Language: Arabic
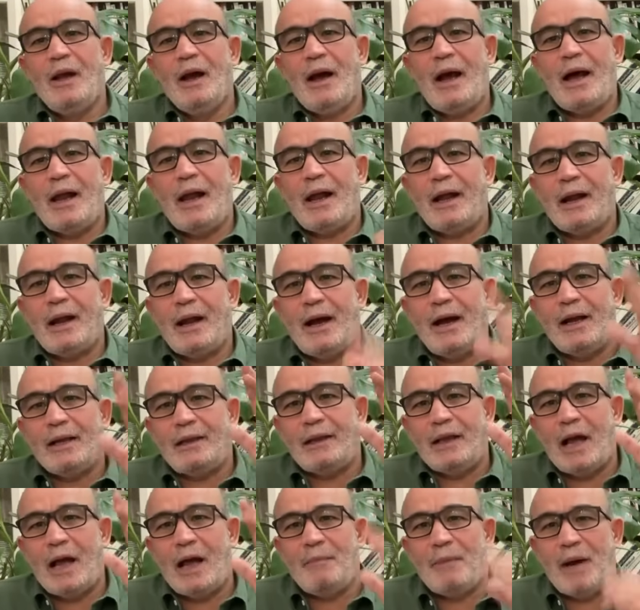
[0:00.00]

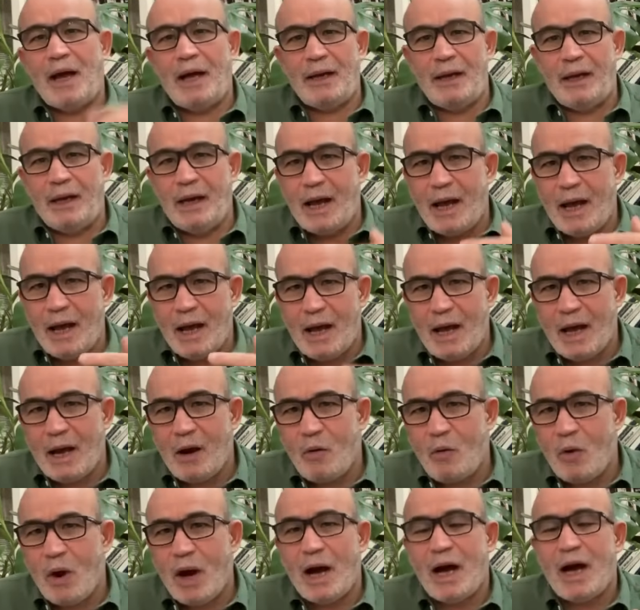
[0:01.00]
قرارات لا معنى لها
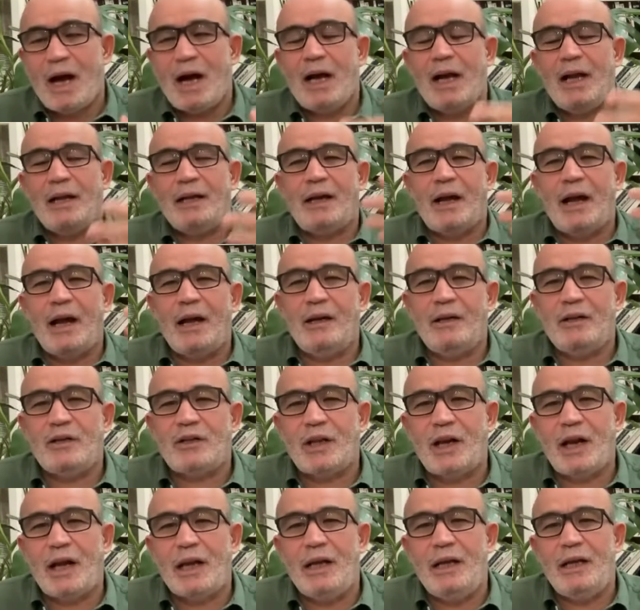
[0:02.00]
والكيان
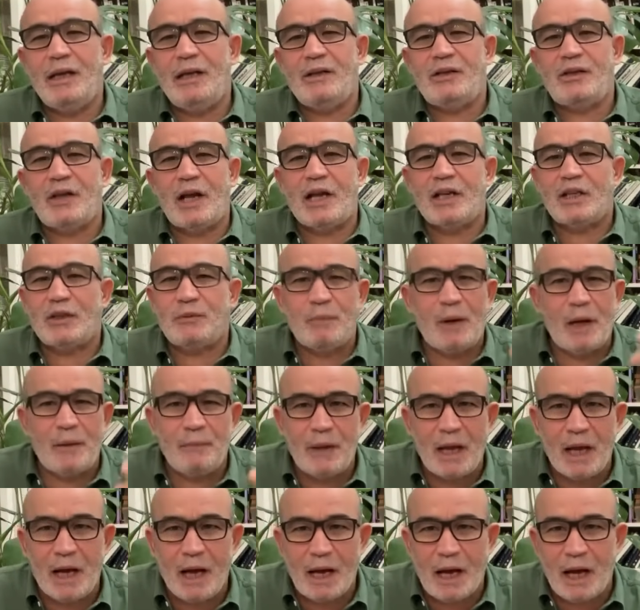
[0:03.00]
الإسرائيلي سيسمع
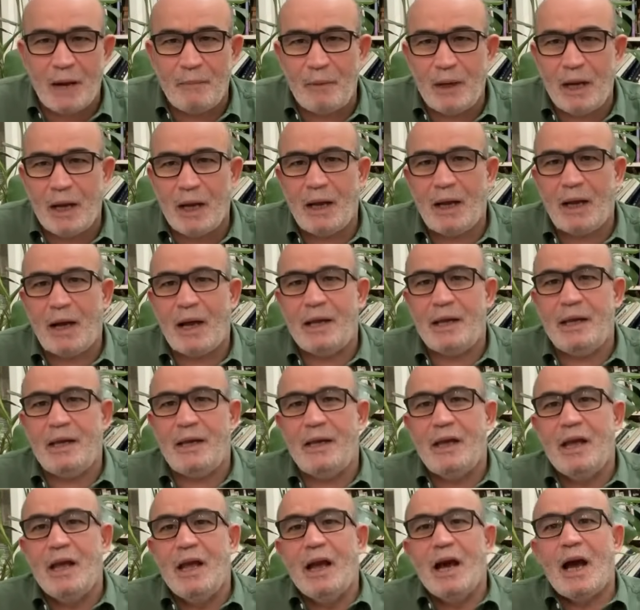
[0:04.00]
بها قبل
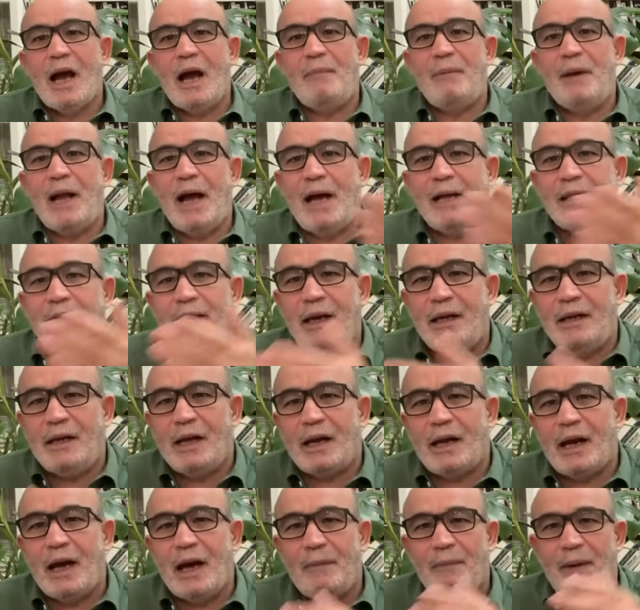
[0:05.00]
أي قبل حتى أن
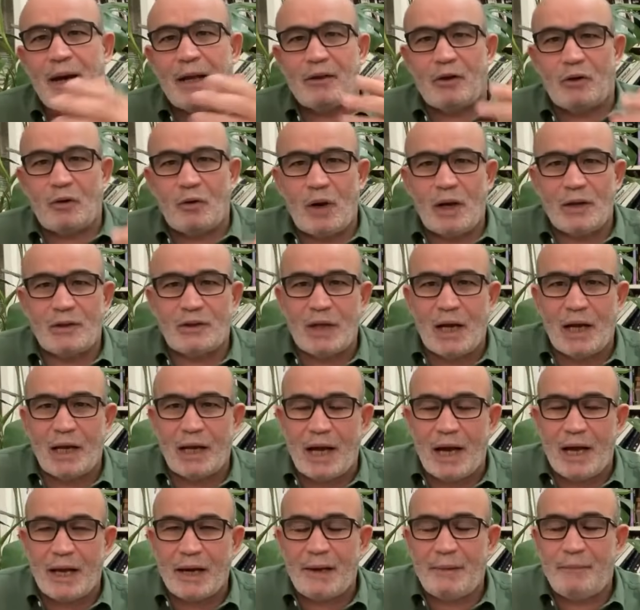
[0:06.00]
يراها بعض الرؤساء
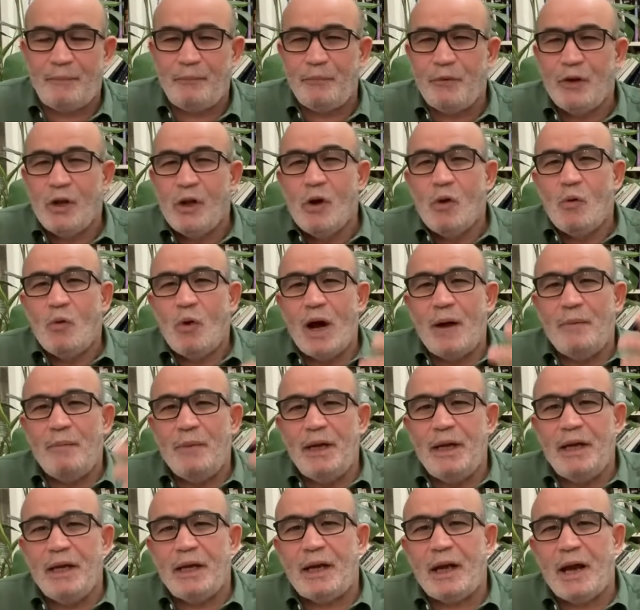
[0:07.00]
العرب
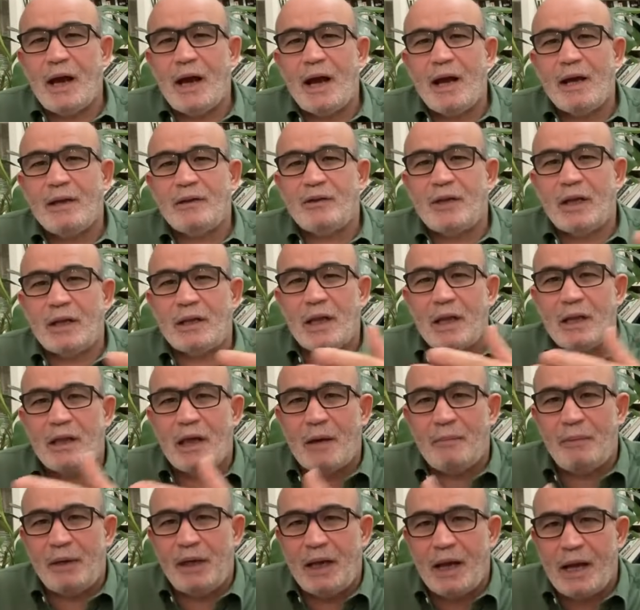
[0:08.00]
وأمريكا
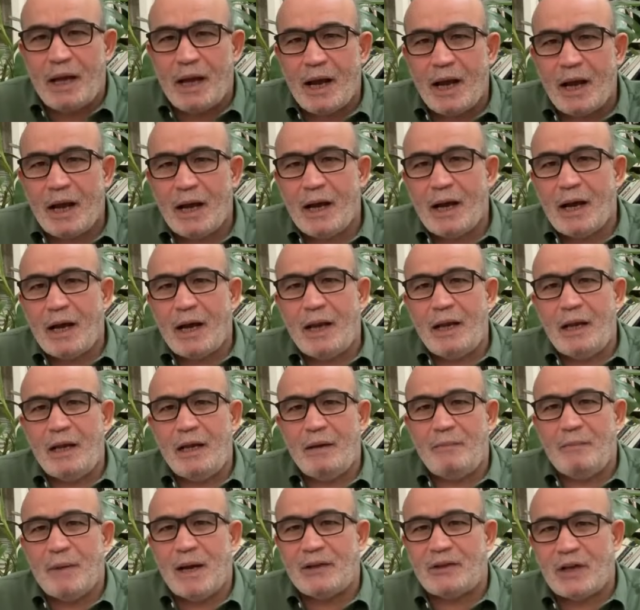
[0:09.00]
ستذهب إليها
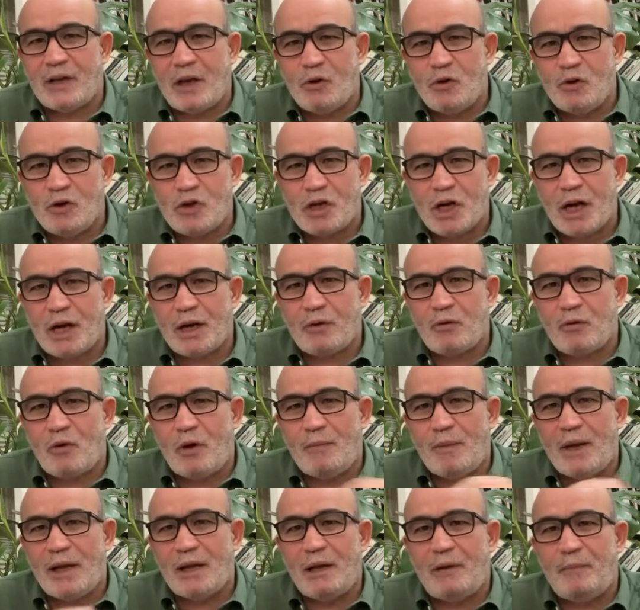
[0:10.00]
ما سينشر
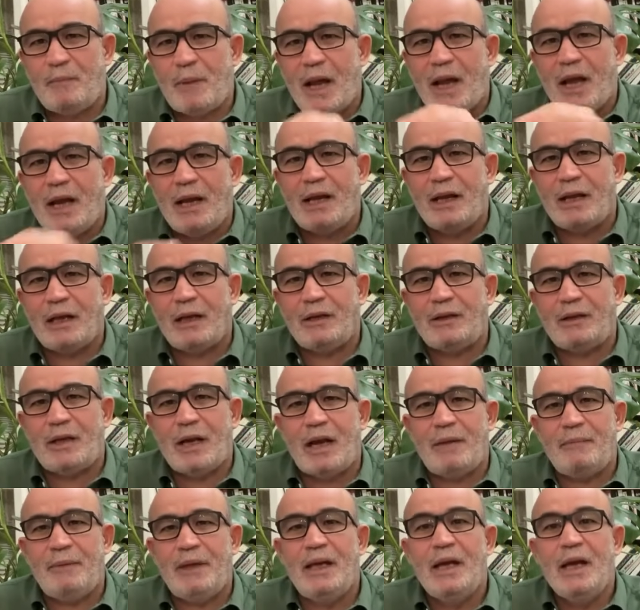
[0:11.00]
وما البيان
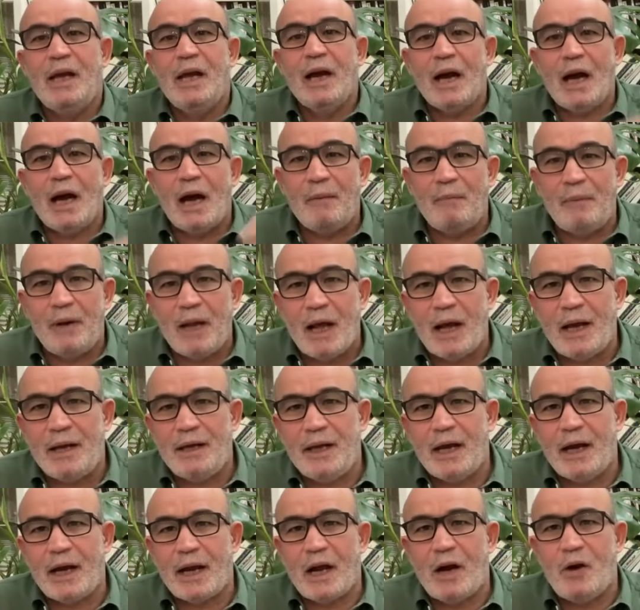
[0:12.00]
الختامي قبل أن
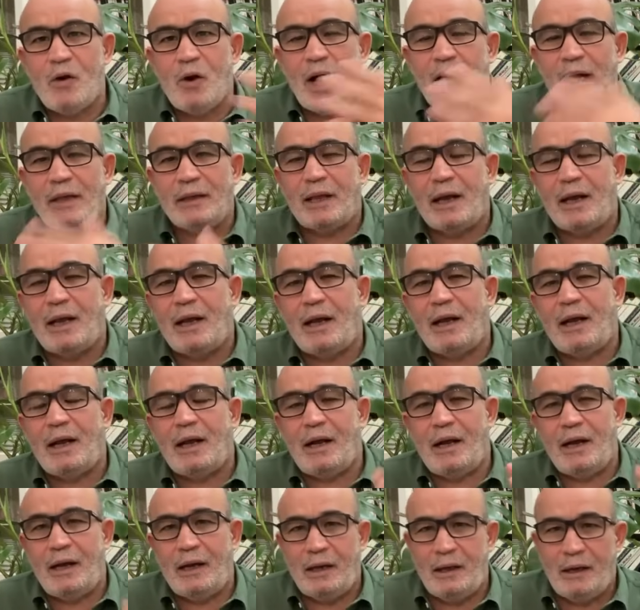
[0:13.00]
يروا حتى
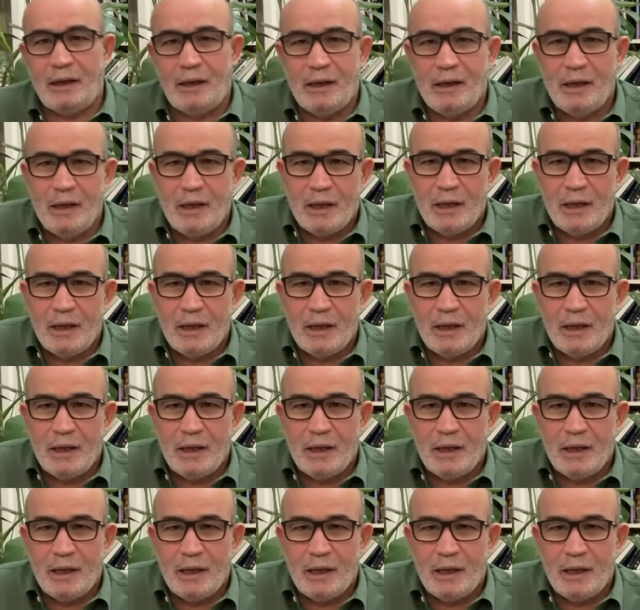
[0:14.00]
ال...